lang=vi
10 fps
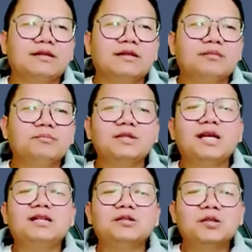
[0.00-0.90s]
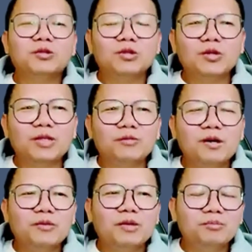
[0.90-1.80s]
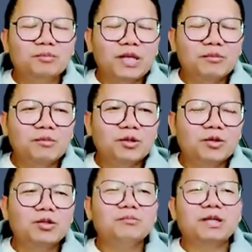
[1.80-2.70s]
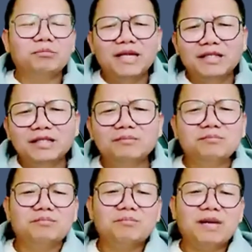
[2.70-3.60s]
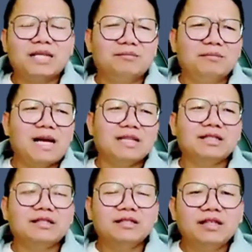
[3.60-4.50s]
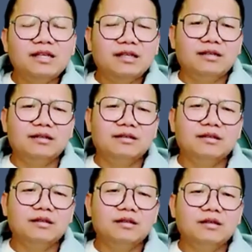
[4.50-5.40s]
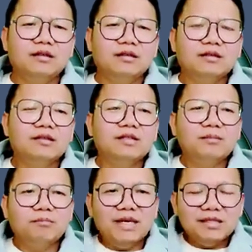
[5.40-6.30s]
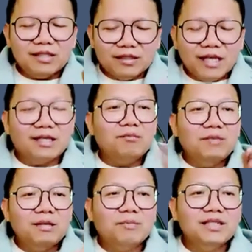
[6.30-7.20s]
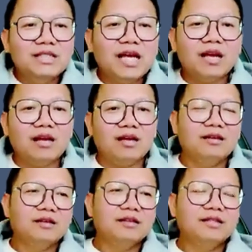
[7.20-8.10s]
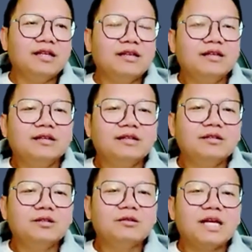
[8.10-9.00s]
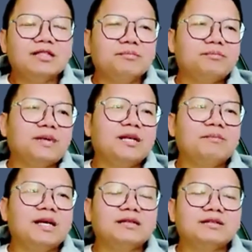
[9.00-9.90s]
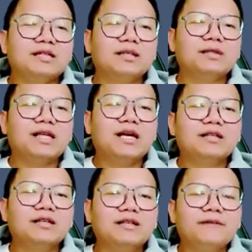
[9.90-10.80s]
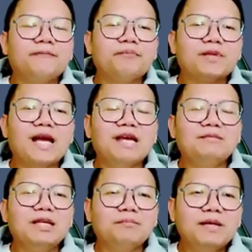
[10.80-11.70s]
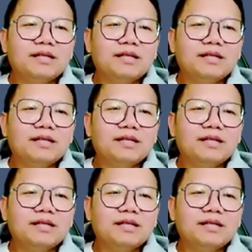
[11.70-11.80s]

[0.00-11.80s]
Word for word: còn tay nó không thua được bỏ vào trong pre vào trong một cú nó mình men hướng bấm bạn bấm bạn trận đang tê cứ đầm bay sệt đầm bay bành nhà anh nhé nó không ca ta đại ban sệt tập than khơi nhé cai miên tất